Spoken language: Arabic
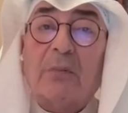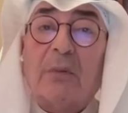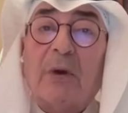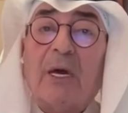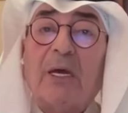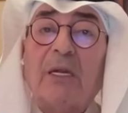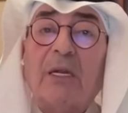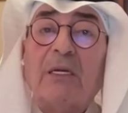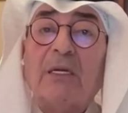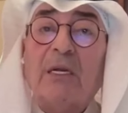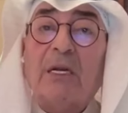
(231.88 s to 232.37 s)

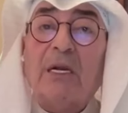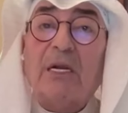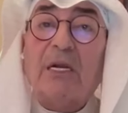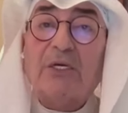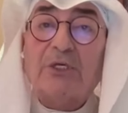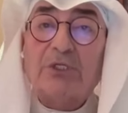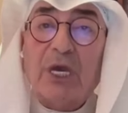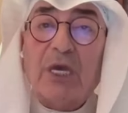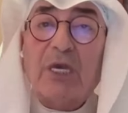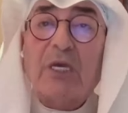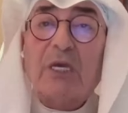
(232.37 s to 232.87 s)
طبعا
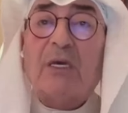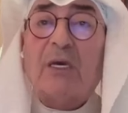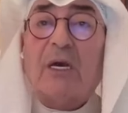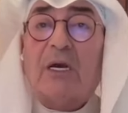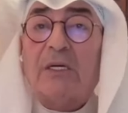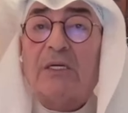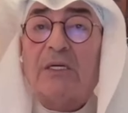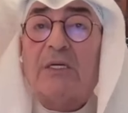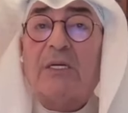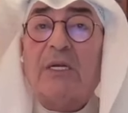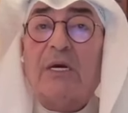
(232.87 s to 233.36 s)
لا شك
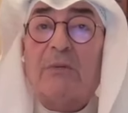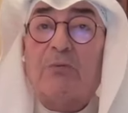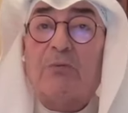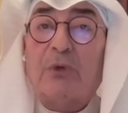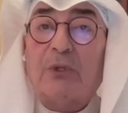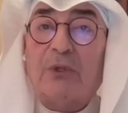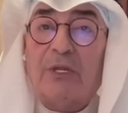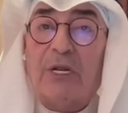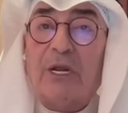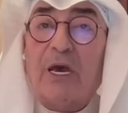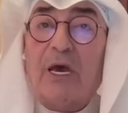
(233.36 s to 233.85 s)

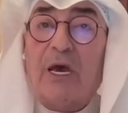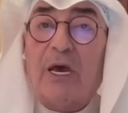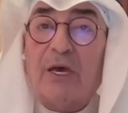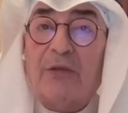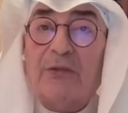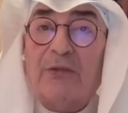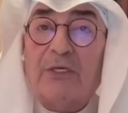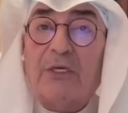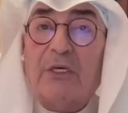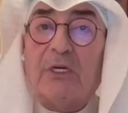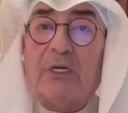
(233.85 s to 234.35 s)
أن مثل
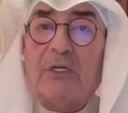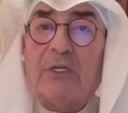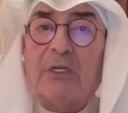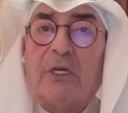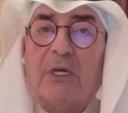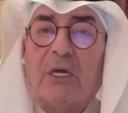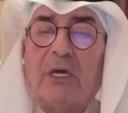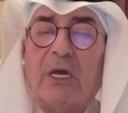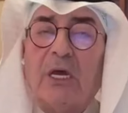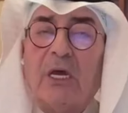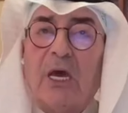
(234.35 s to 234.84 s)

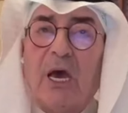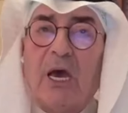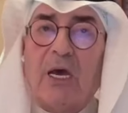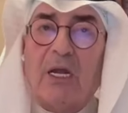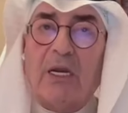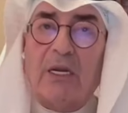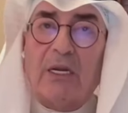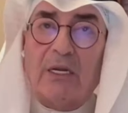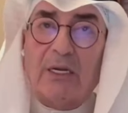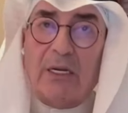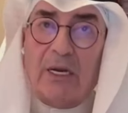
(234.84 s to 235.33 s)
هذه
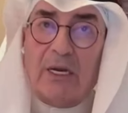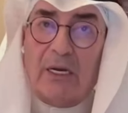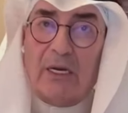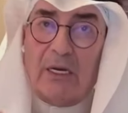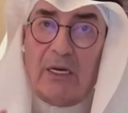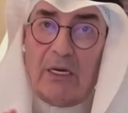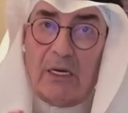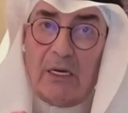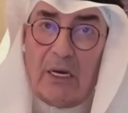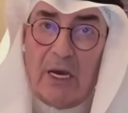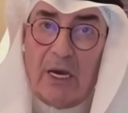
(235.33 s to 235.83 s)

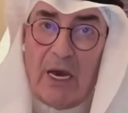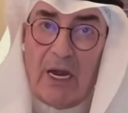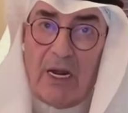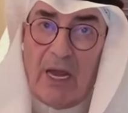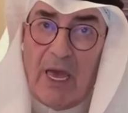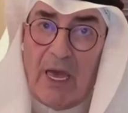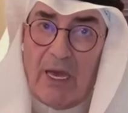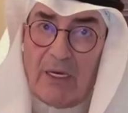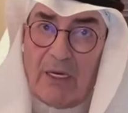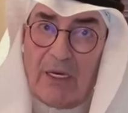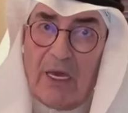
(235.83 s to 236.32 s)

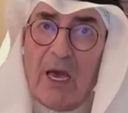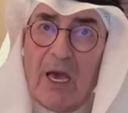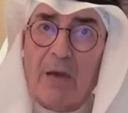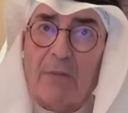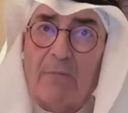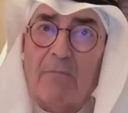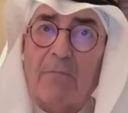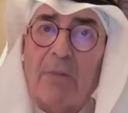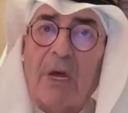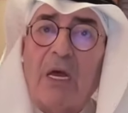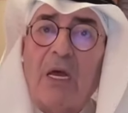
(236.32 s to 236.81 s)

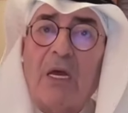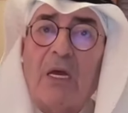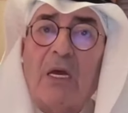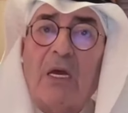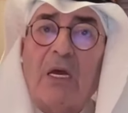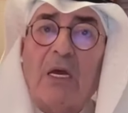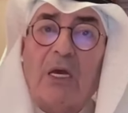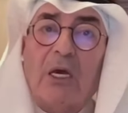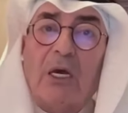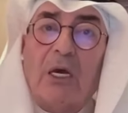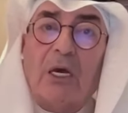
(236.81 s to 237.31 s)
الأحكام
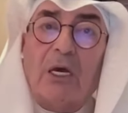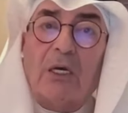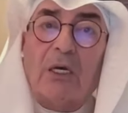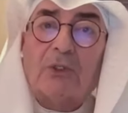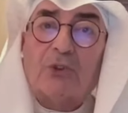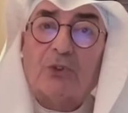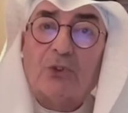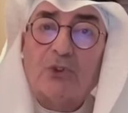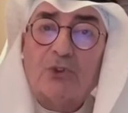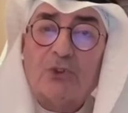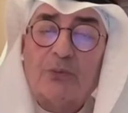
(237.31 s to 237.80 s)

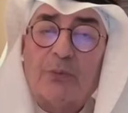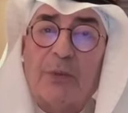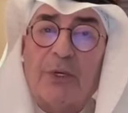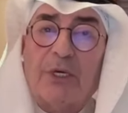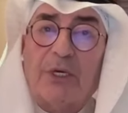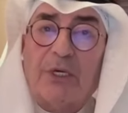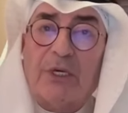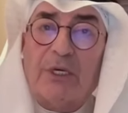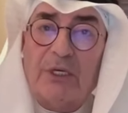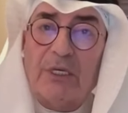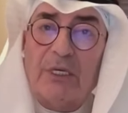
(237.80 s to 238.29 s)

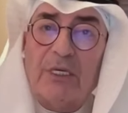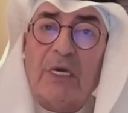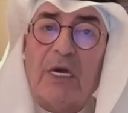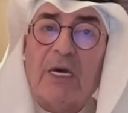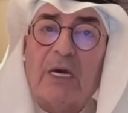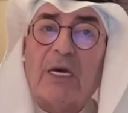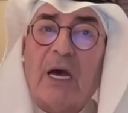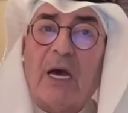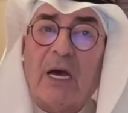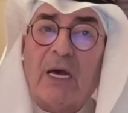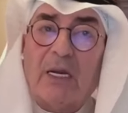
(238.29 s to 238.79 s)
تصبح
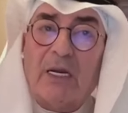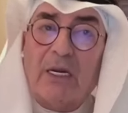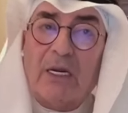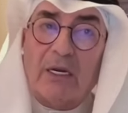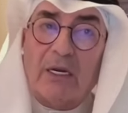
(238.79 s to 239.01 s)
هي